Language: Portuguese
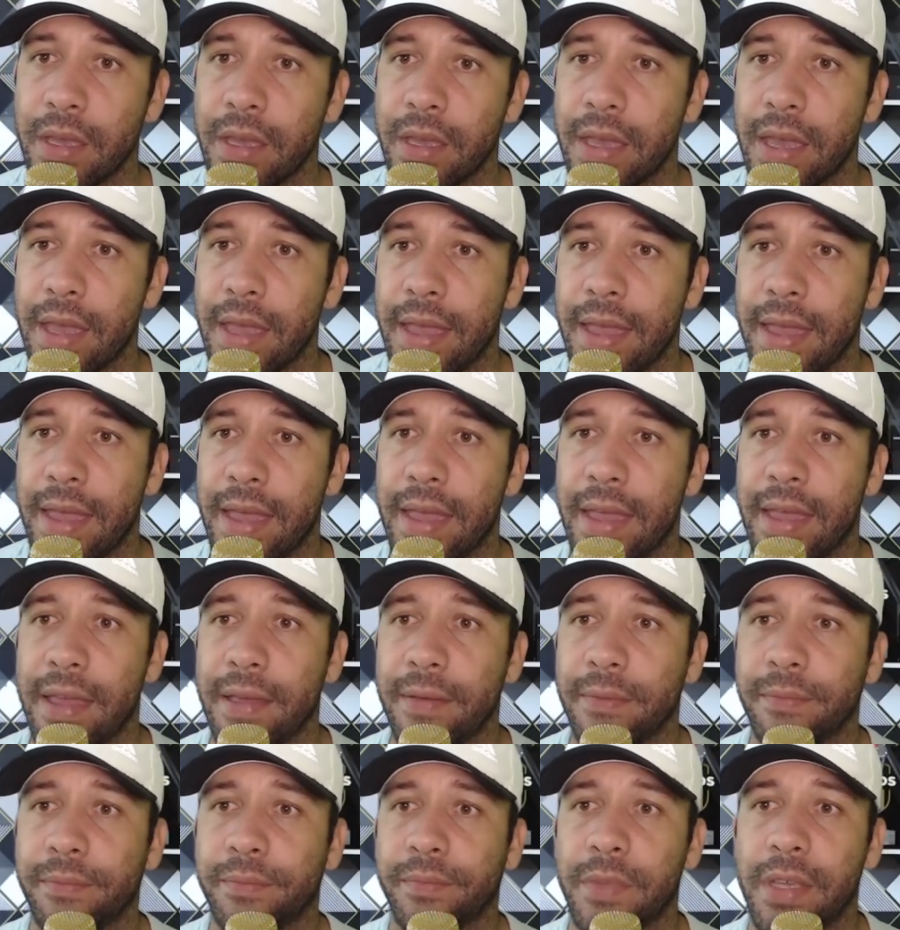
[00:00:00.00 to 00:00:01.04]

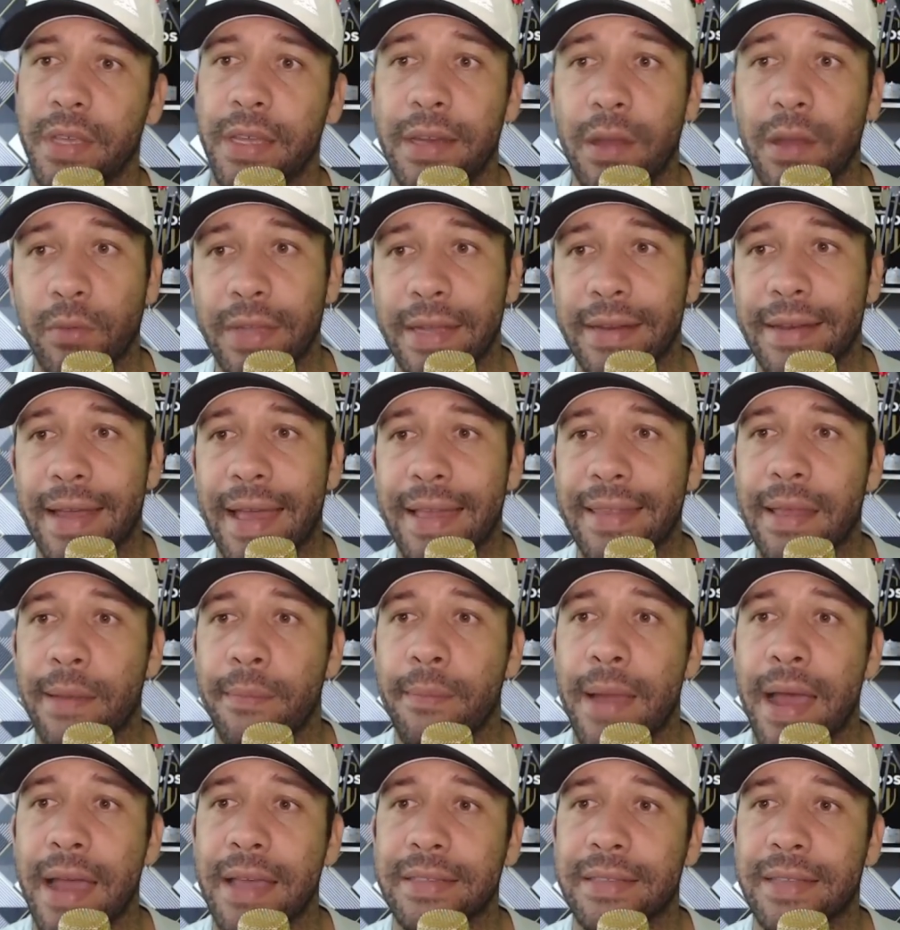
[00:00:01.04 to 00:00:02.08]
É, e não tem nada
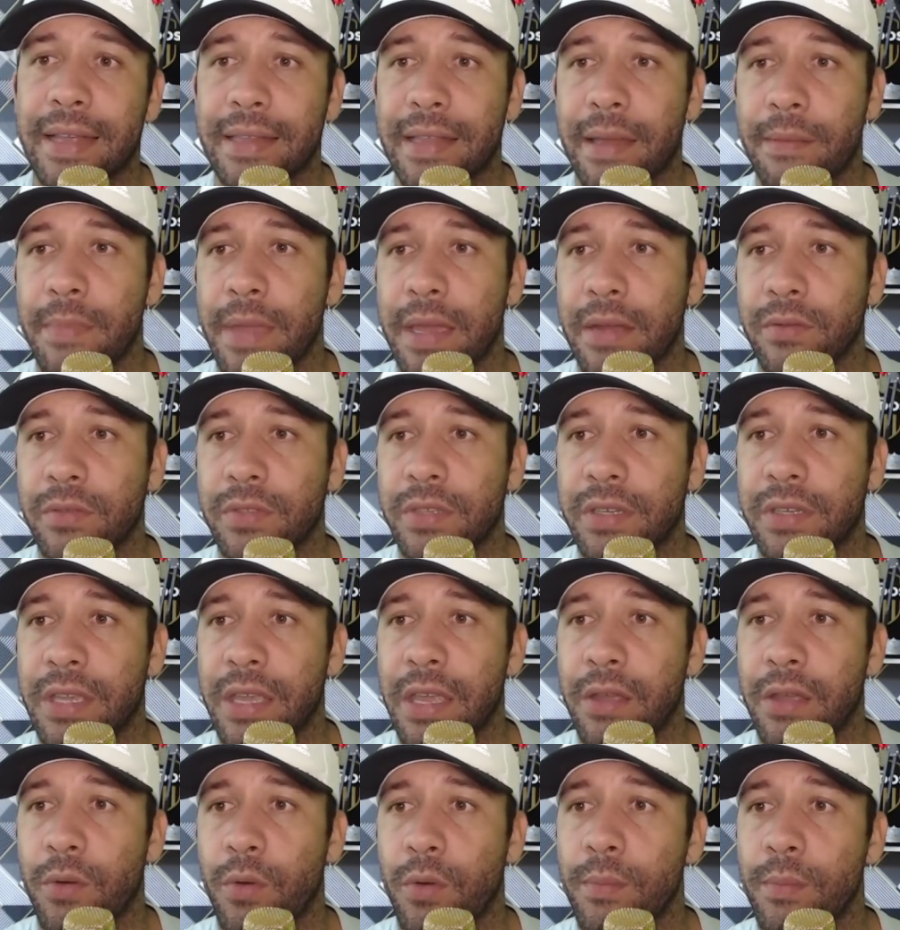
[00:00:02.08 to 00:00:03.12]
mais, nada menos do
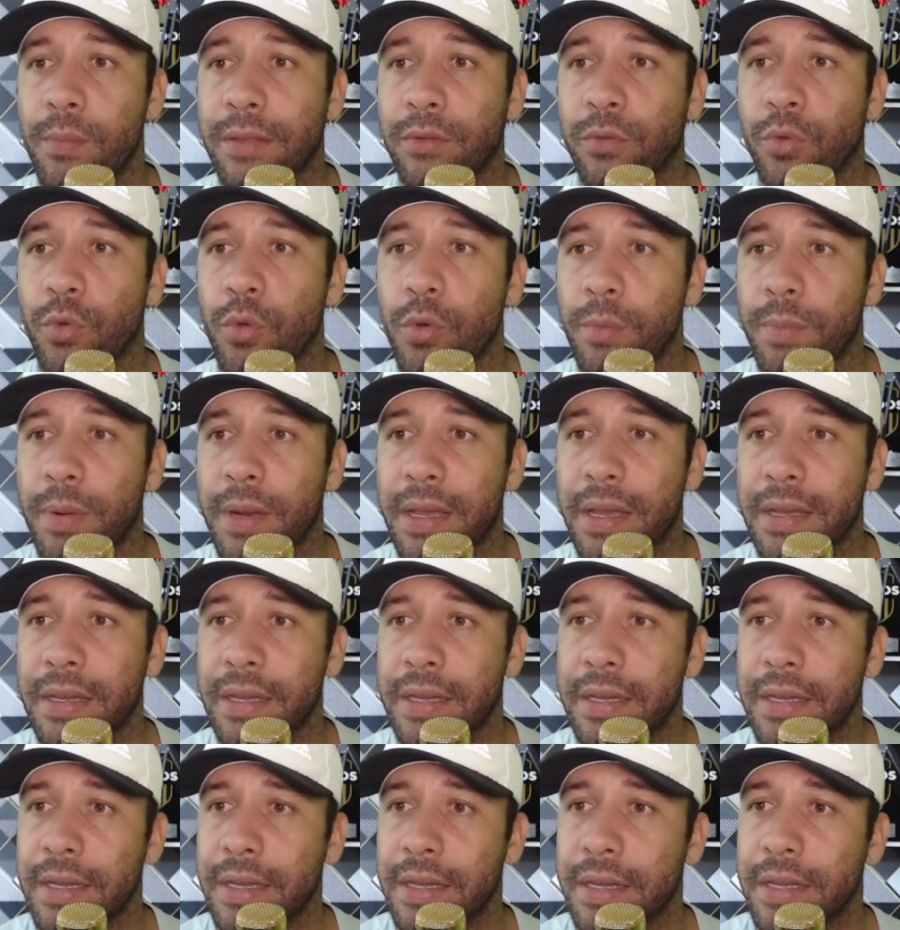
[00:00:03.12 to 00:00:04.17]
que uma dupla
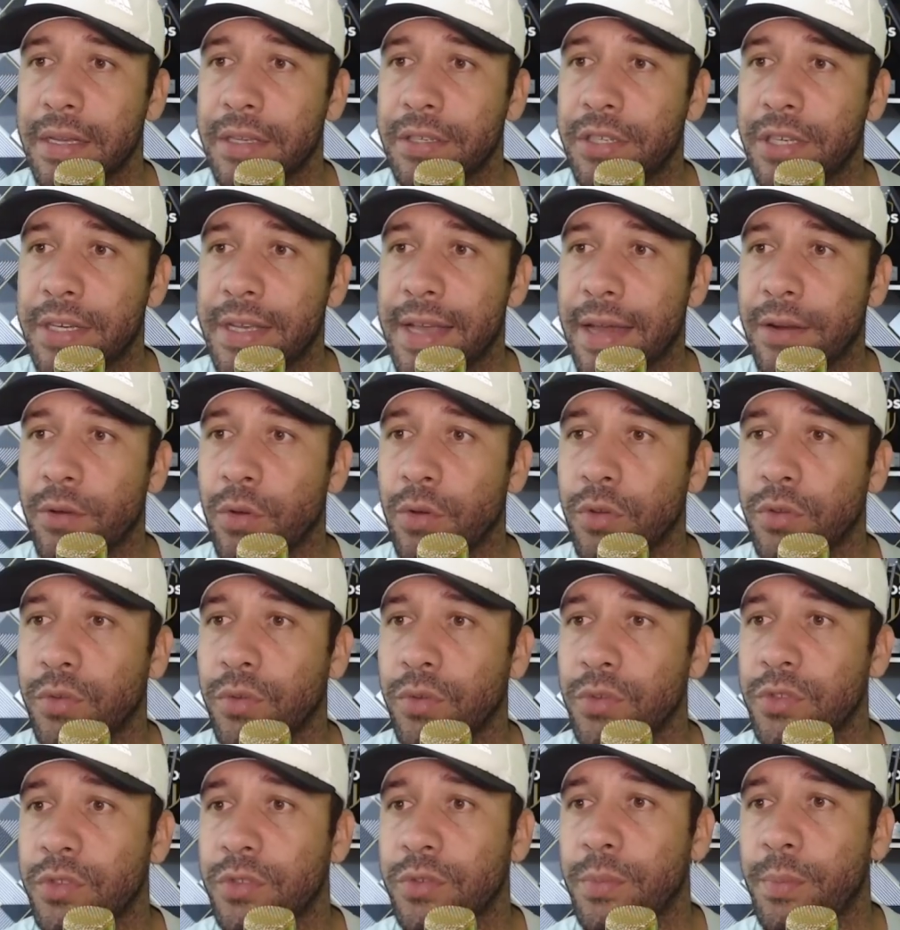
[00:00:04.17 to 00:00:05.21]
de
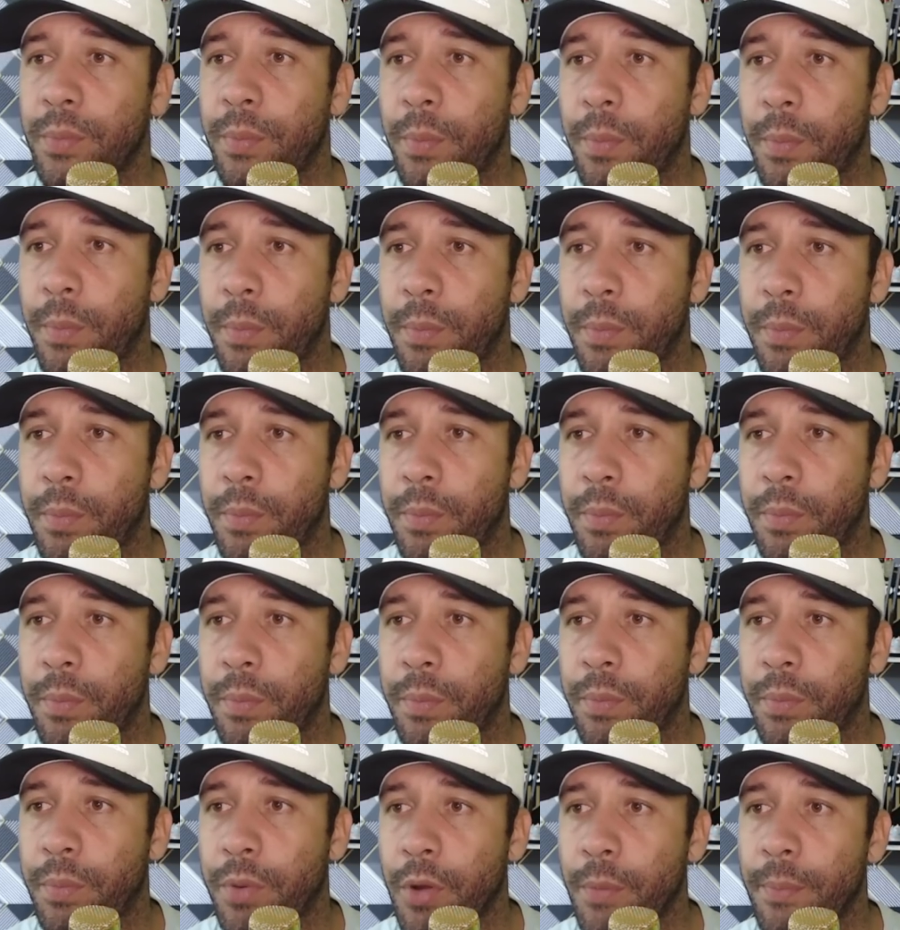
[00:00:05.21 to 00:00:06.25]
garotos
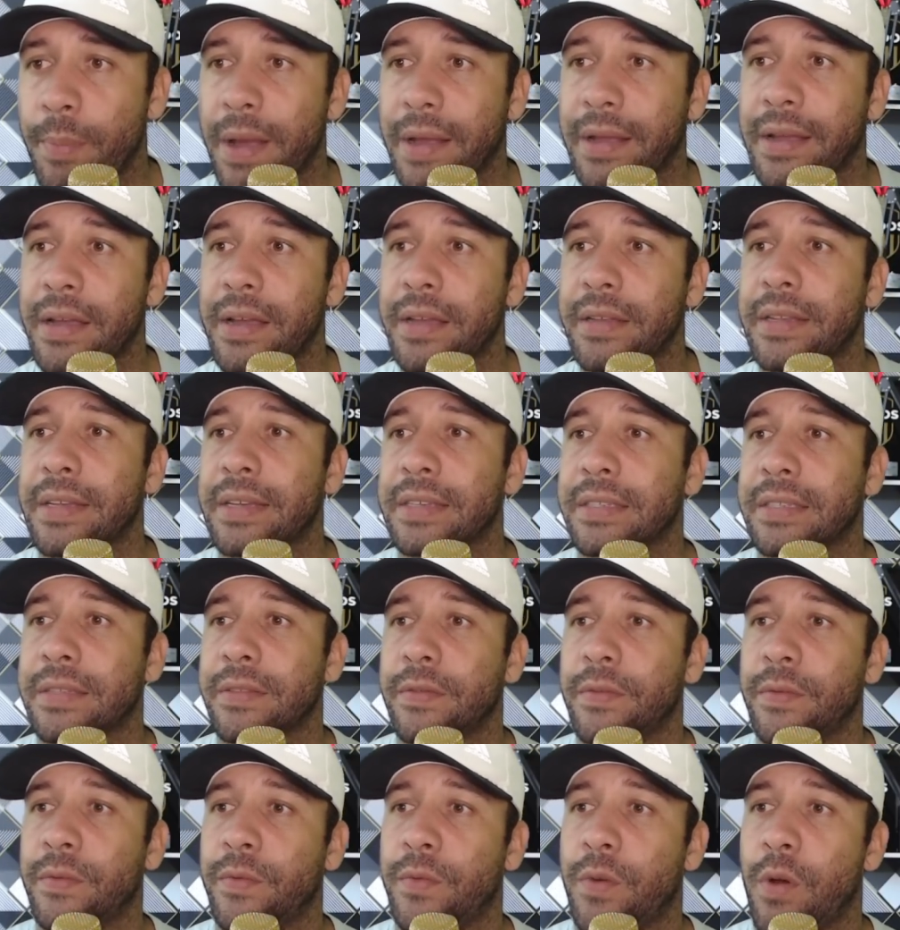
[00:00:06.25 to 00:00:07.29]
propagandas
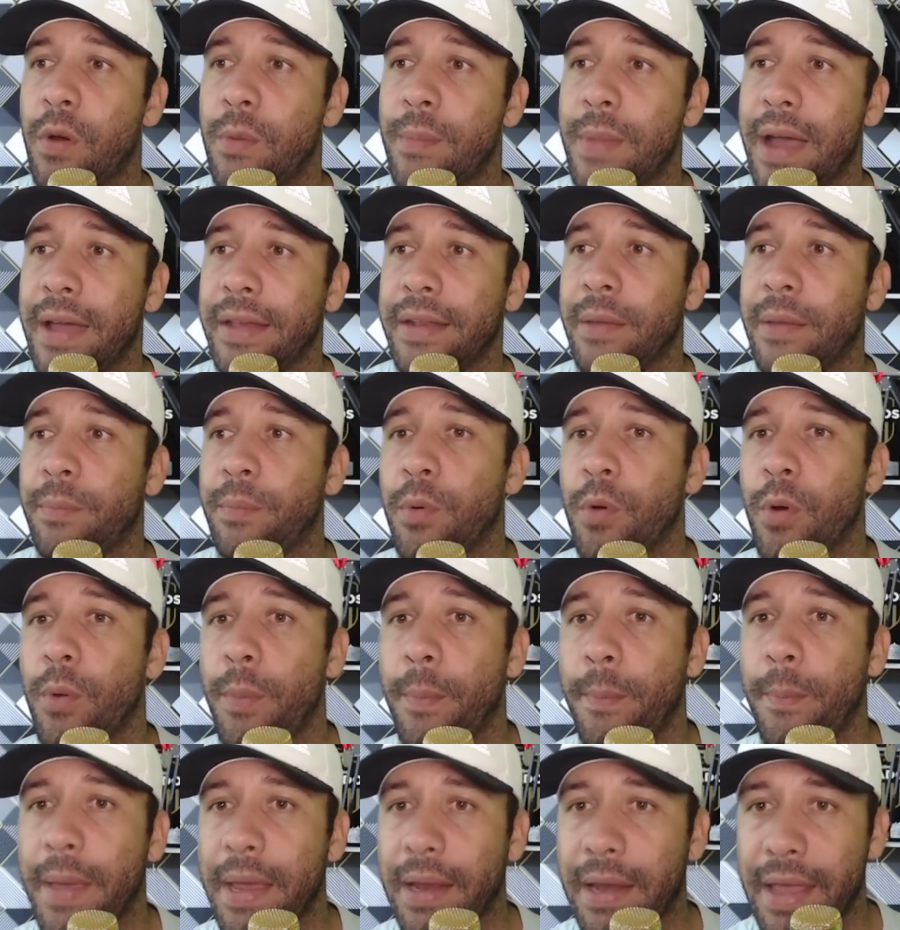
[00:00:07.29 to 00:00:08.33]
formada por
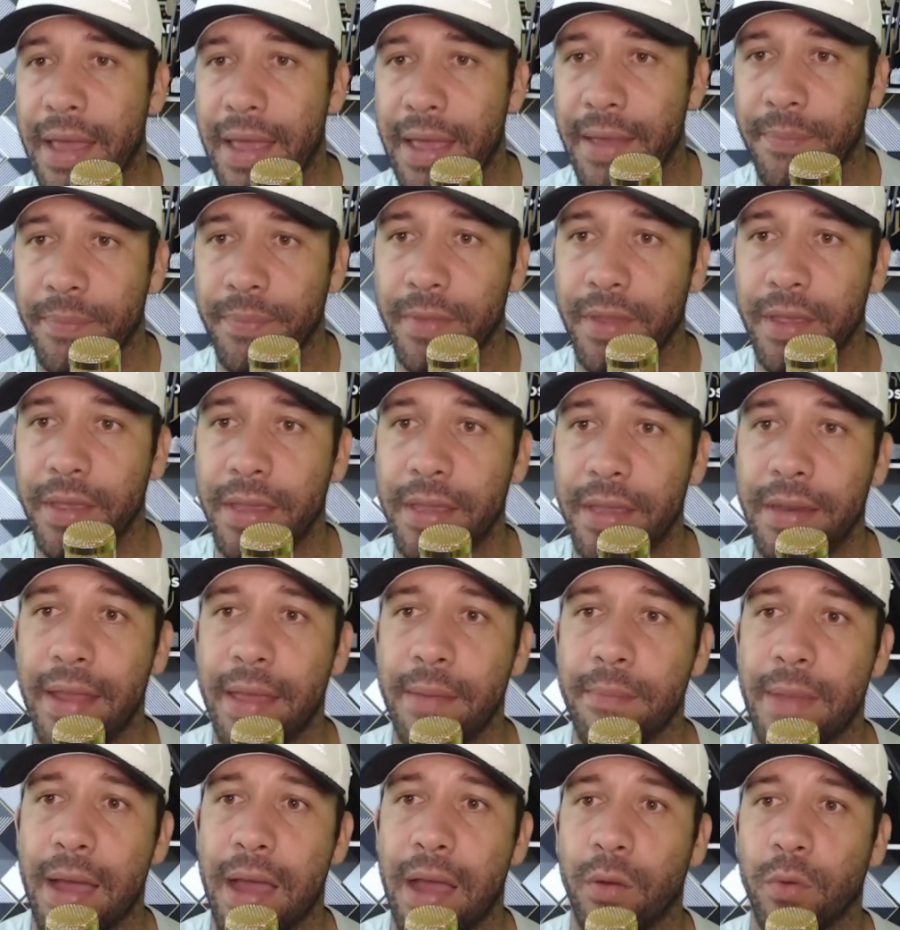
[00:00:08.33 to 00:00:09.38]
Pelé e
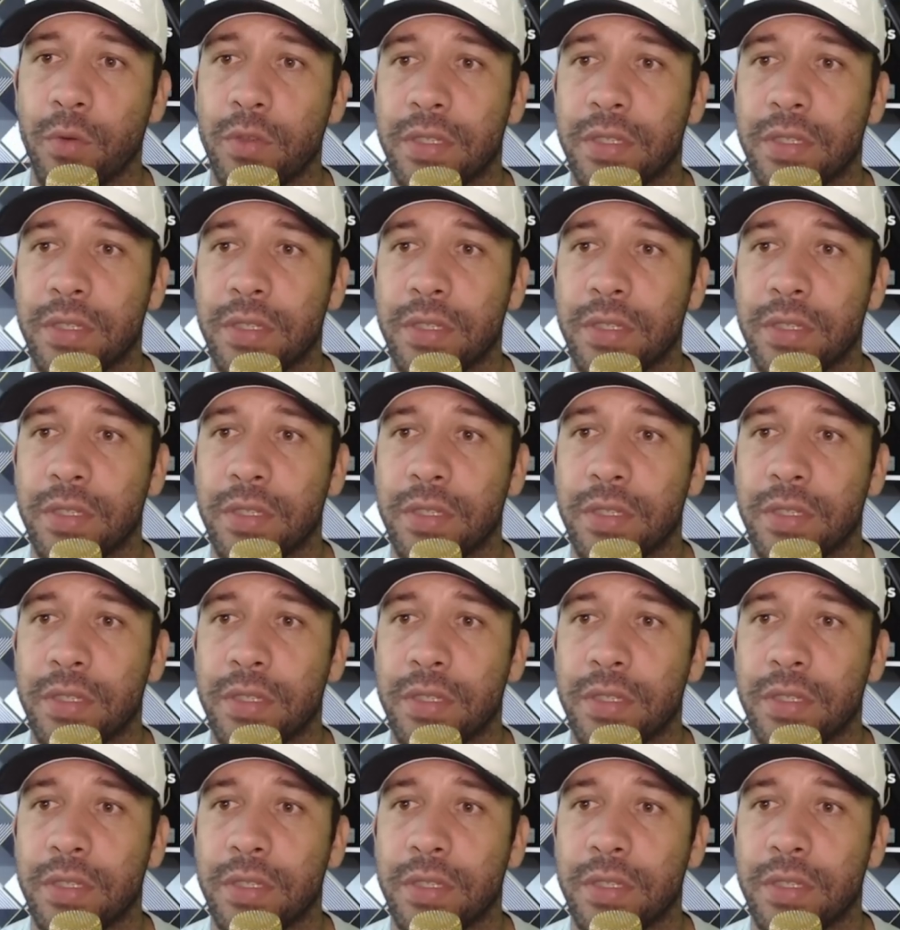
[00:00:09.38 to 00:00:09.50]
Neymar.